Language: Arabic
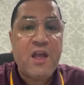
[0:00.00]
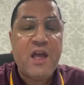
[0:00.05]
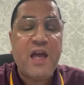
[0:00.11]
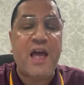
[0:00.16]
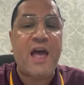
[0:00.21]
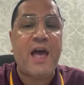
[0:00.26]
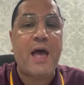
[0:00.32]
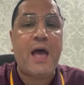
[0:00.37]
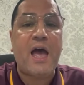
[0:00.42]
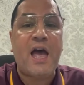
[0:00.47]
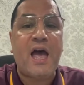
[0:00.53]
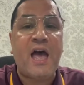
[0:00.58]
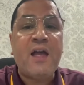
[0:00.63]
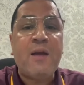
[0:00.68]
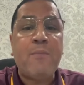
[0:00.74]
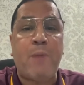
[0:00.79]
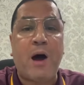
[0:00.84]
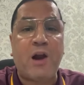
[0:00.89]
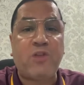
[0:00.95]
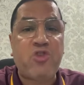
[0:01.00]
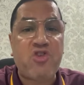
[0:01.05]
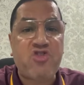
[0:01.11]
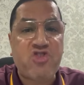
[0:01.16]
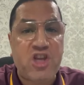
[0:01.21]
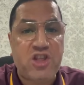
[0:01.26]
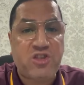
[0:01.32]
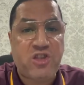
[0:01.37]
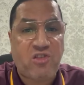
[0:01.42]
آه ما رضيش
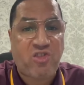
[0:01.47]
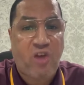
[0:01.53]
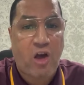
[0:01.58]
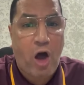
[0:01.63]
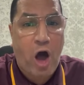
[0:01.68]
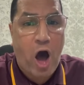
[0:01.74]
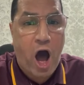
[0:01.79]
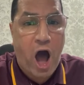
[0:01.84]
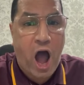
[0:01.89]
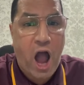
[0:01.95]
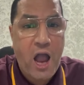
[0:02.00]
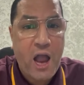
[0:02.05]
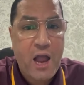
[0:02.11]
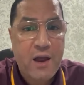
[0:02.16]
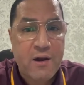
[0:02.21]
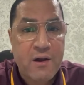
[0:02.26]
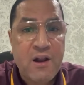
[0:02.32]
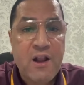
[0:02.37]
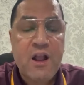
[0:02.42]
يدي صلاح